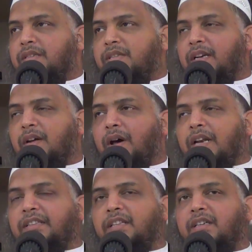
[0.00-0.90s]
சென்ற
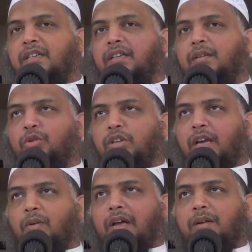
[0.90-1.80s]
வாரத்திற்கு
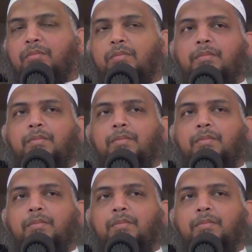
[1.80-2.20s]
முந்தைய வாரம்